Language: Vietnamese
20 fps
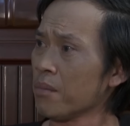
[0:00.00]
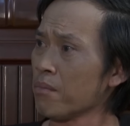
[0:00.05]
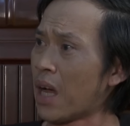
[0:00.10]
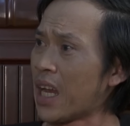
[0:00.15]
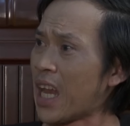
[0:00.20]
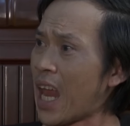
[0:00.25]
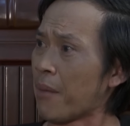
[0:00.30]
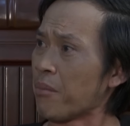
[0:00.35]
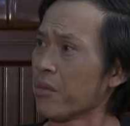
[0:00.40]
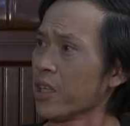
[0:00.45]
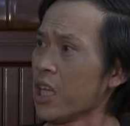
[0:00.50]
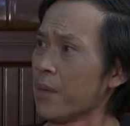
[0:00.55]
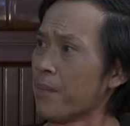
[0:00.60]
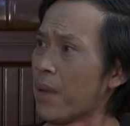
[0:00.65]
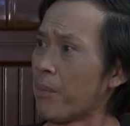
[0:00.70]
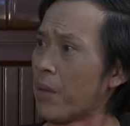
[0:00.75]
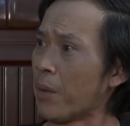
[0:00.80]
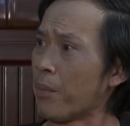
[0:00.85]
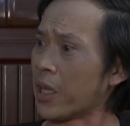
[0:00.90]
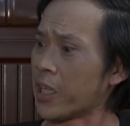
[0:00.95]
Bà làm cái gì
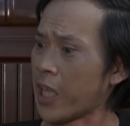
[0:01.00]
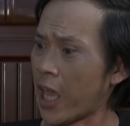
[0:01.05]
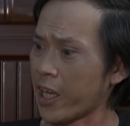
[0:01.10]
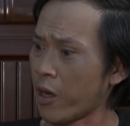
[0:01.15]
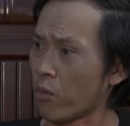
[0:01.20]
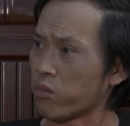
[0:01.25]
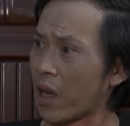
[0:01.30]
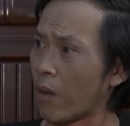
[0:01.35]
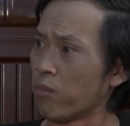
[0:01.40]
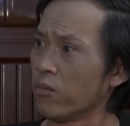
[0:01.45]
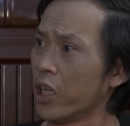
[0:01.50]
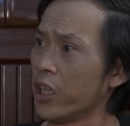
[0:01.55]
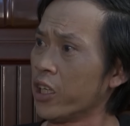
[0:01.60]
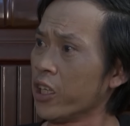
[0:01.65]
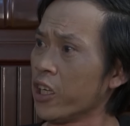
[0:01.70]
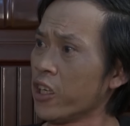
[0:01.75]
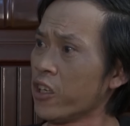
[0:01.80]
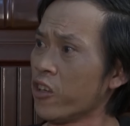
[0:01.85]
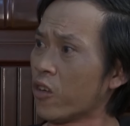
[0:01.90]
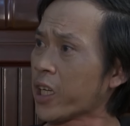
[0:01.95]
mà, mà bà nhảy đỏng đỏng lên
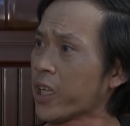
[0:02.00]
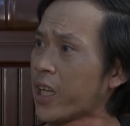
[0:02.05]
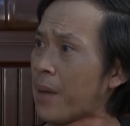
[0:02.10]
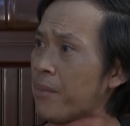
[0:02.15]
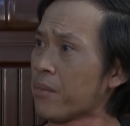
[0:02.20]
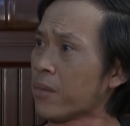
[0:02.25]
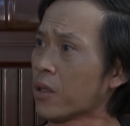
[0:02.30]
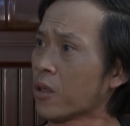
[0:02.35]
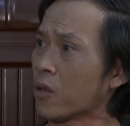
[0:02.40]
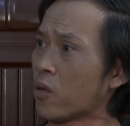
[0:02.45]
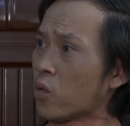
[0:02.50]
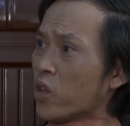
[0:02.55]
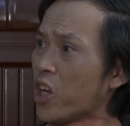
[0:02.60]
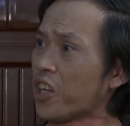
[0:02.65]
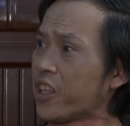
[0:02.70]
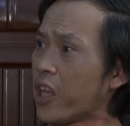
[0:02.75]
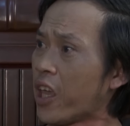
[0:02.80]
như cái đám con nít